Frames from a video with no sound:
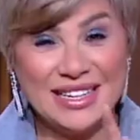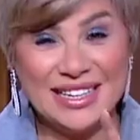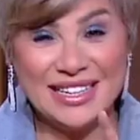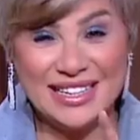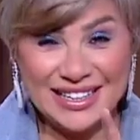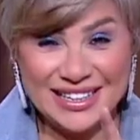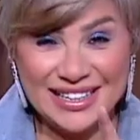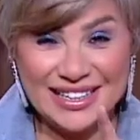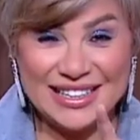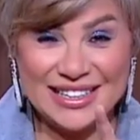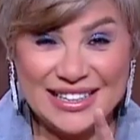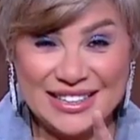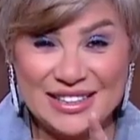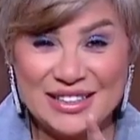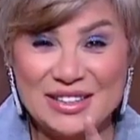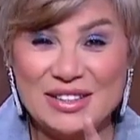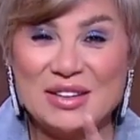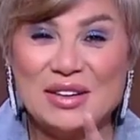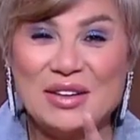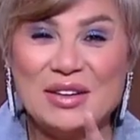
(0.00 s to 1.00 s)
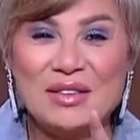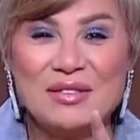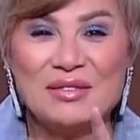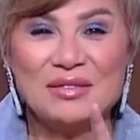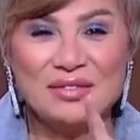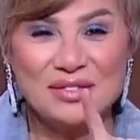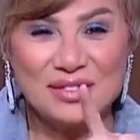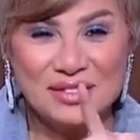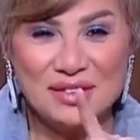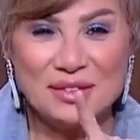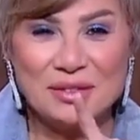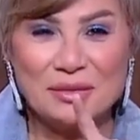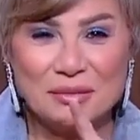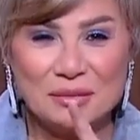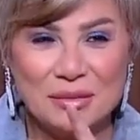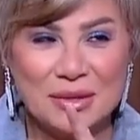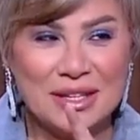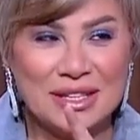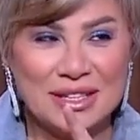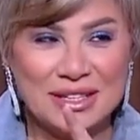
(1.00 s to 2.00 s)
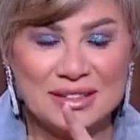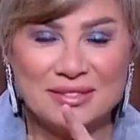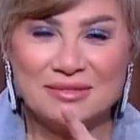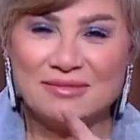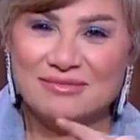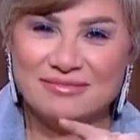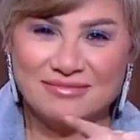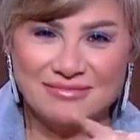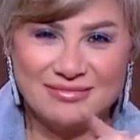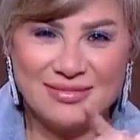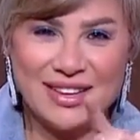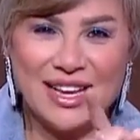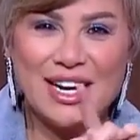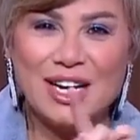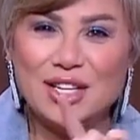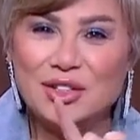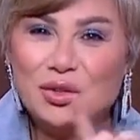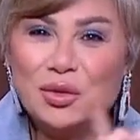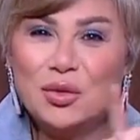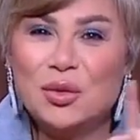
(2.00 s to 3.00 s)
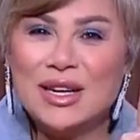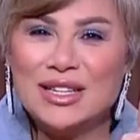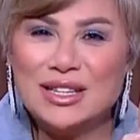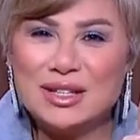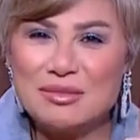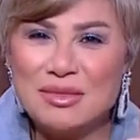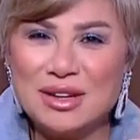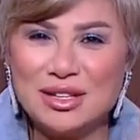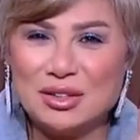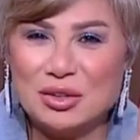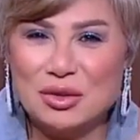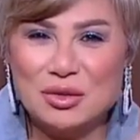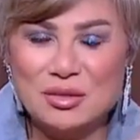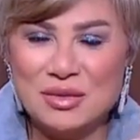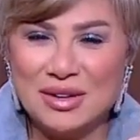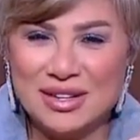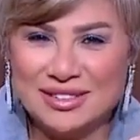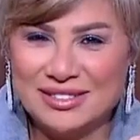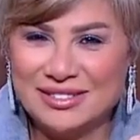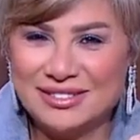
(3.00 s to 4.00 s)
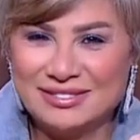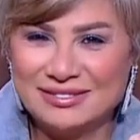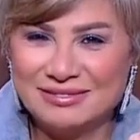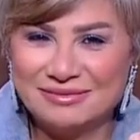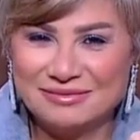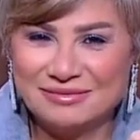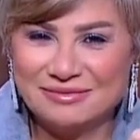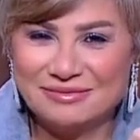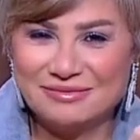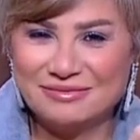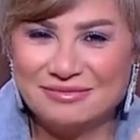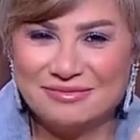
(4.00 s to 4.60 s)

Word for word: لان مفيده مدعومه الشهر ده لان مفيده طول الوقت مدعومه اه